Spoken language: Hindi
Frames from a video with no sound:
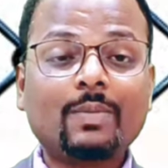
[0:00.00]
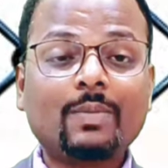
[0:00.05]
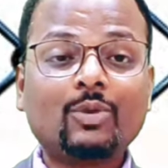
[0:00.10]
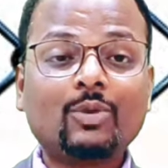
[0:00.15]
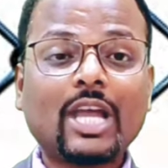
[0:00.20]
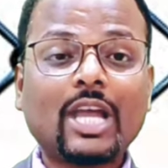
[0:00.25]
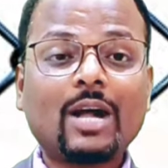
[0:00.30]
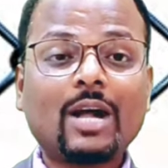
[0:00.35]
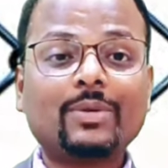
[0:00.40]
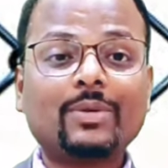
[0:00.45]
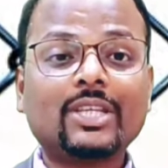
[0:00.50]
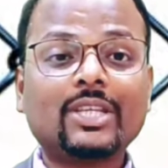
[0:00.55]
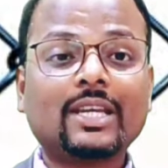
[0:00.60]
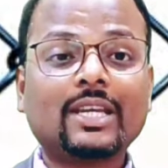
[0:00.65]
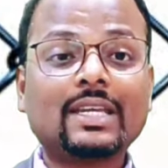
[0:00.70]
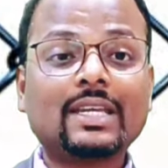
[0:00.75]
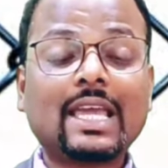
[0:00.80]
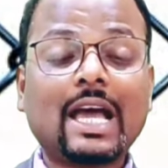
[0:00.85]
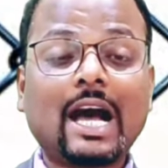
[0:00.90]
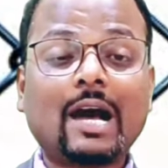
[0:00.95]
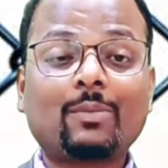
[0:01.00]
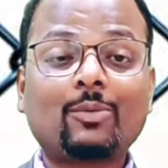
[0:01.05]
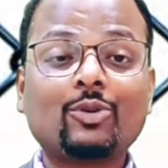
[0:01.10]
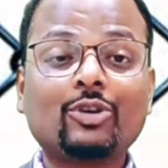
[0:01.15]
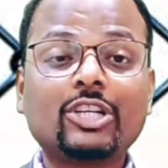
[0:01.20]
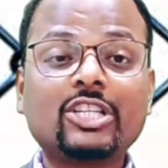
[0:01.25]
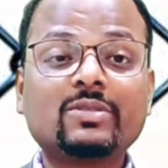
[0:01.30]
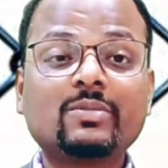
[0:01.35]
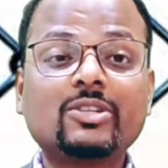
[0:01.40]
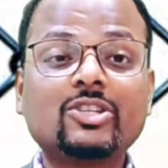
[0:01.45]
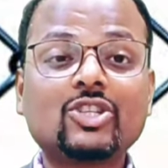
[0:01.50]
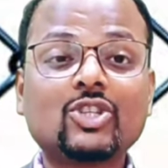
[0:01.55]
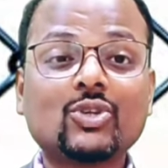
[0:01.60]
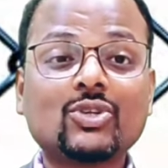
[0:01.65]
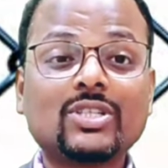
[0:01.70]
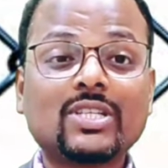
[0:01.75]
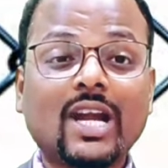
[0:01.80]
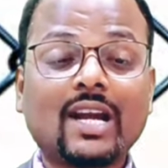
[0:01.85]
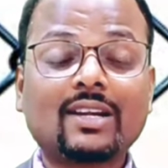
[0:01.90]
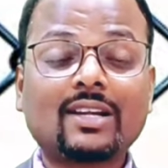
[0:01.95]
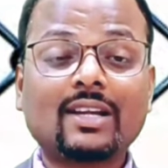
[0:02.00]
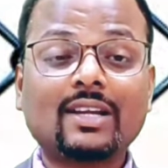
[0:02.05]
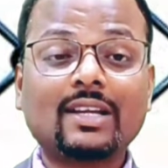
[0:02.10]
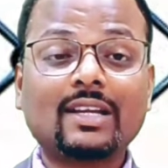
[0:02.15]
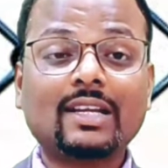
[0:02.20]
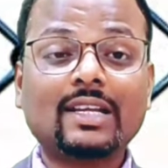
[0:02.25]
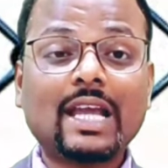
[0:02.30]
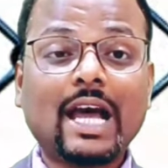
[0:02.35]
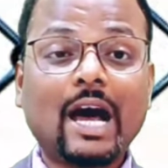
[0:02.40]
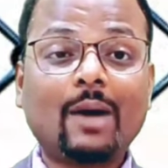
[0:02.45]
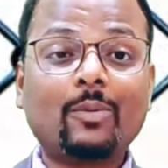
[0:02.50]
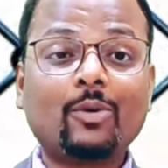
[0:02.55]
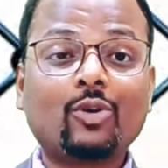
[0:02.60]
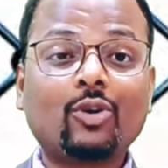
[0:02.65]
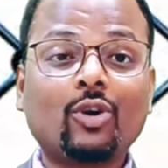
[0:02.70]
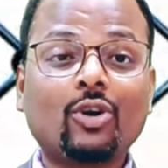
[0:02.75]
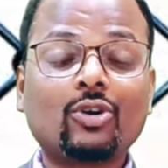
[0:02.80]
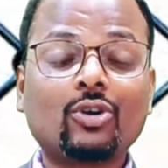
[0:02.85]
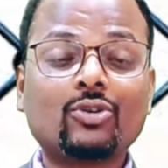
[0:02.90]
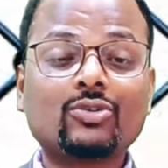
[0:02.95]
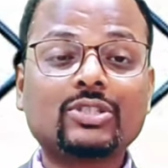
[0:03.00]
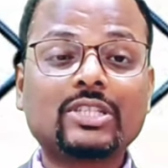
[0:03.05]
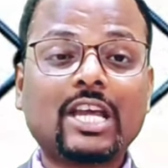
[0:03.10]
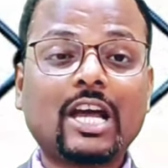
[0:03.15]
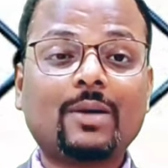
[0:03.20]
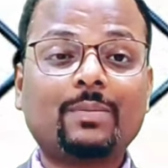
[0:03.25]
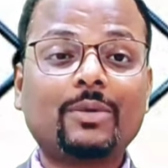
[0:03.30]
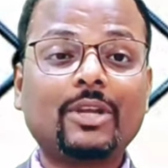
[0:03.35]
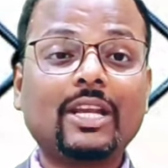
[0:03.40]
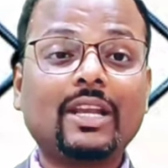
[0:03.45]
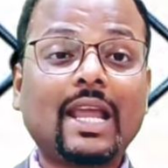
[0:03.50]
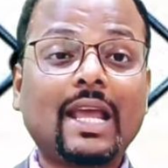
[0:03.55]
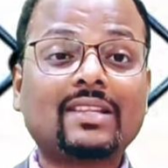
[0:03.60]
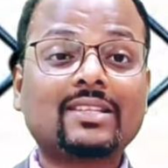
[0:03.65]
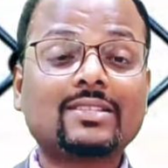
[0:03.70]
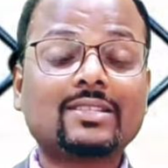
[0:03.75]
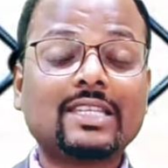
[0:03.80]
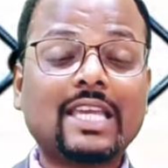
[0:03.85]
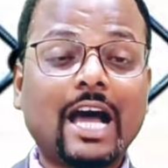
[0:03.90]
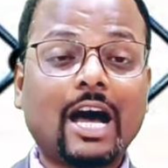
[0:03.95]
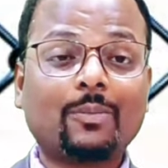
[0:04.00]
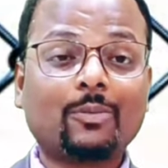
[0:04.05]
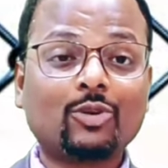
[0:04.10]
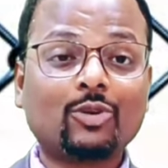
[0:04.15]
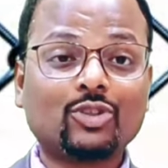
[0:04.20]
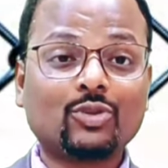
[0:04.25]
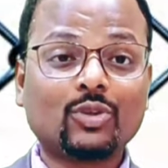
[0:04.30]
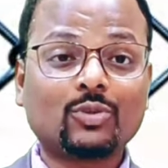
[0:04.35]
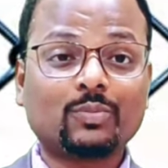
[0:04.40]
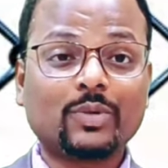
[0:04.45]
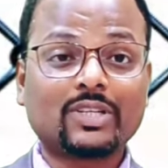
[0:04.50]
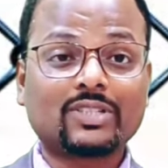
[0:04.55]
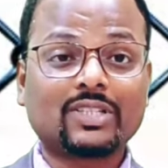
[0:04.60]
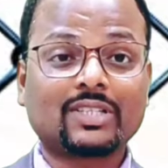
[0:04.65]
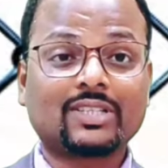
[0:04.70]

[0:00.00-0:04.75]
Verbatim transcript: अब हम लोग यहाँ पर देखेंगे कि आपको इस बिजनेस को स्टार्ट करने के लिए आपको कौन कौन से यहाँ पे लाइसेंस की आपको जरूरत पड़